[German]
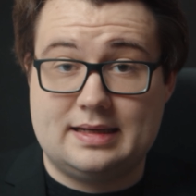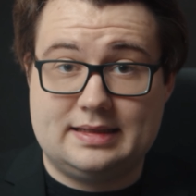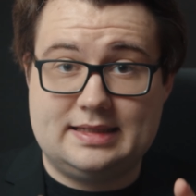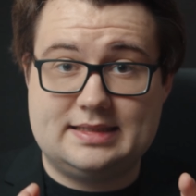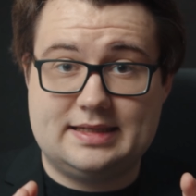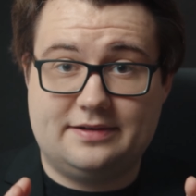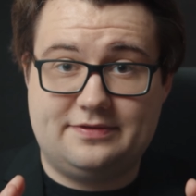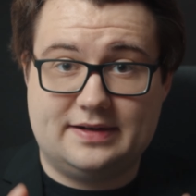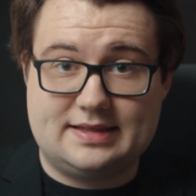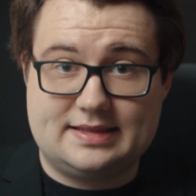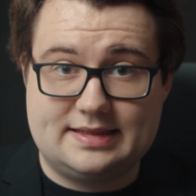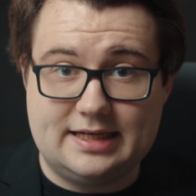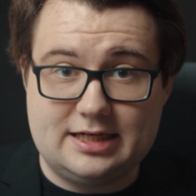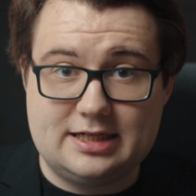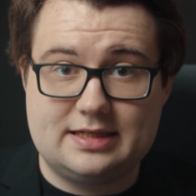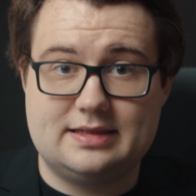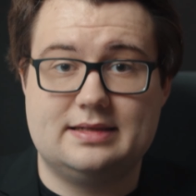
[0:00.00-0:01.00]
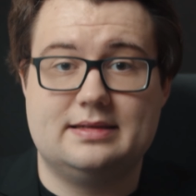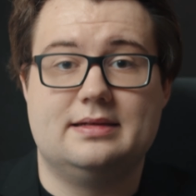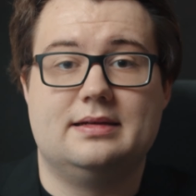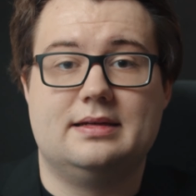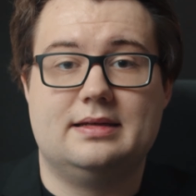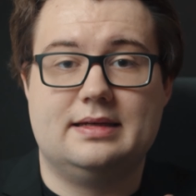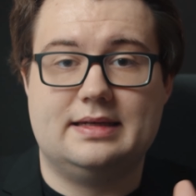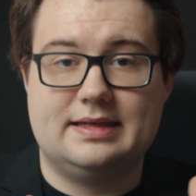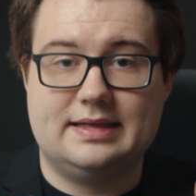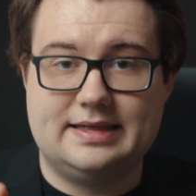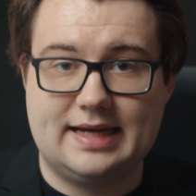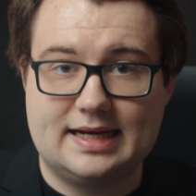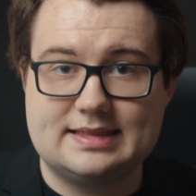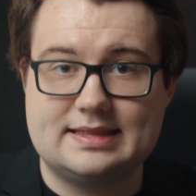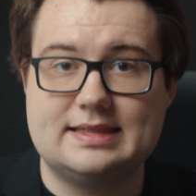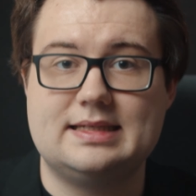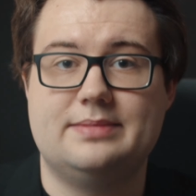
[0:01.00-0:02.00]
Dieser Verzicht,
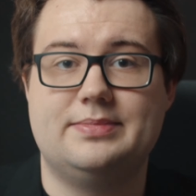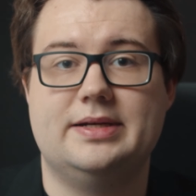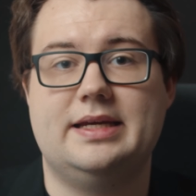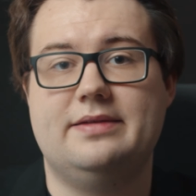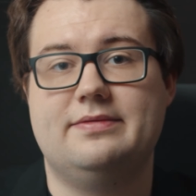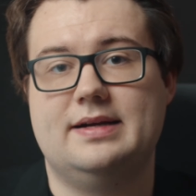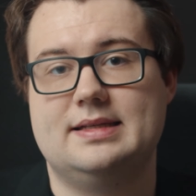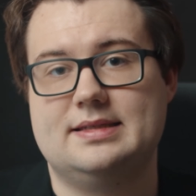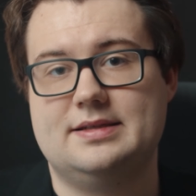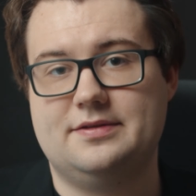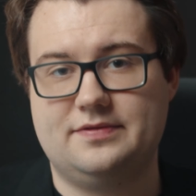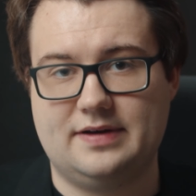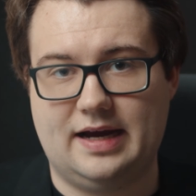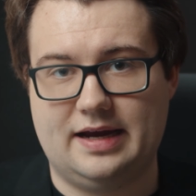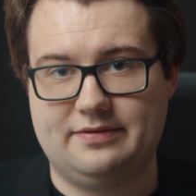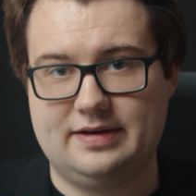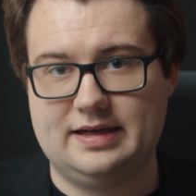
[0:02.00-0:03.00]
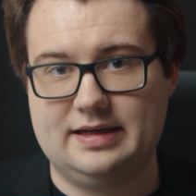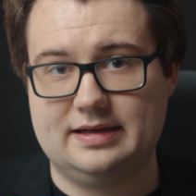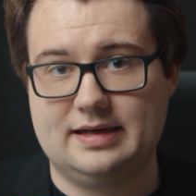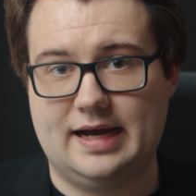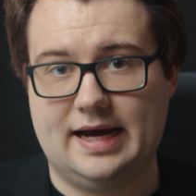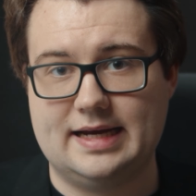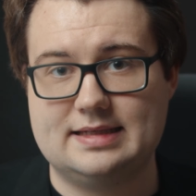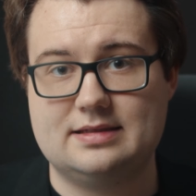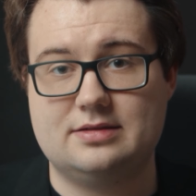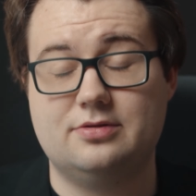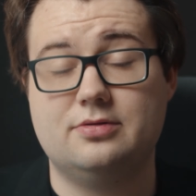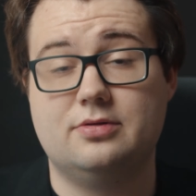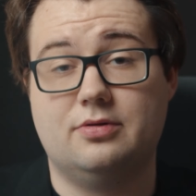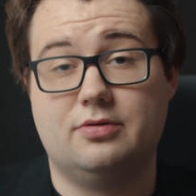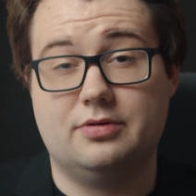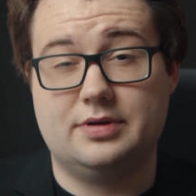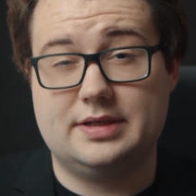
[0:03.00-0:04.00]
das ist aber jeweils eine freiwillige
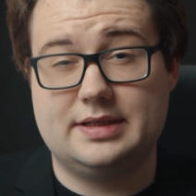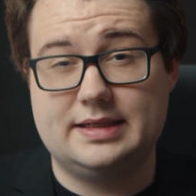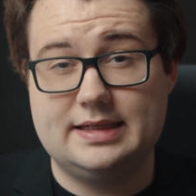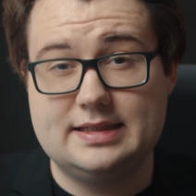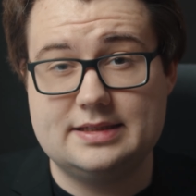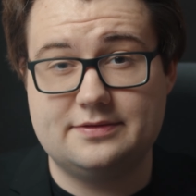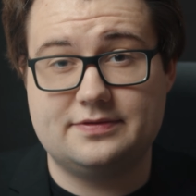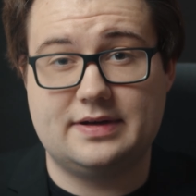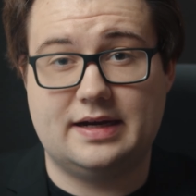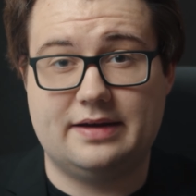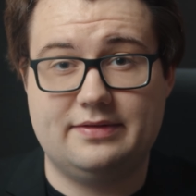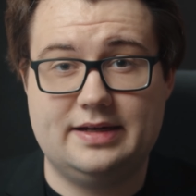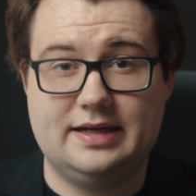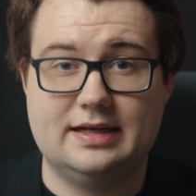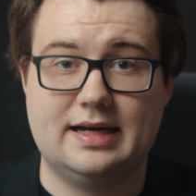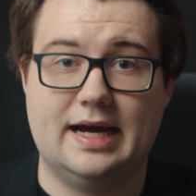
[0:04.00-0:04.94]
Leistung und diese freiwillige